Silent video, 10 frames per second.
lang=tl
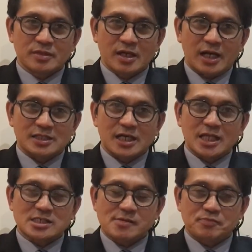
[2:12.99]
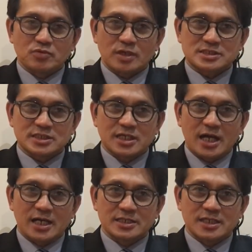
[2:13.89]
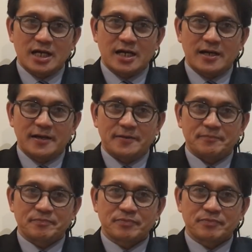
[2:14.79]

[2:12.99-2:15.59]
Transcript: Kadalasan po kasi ay uh,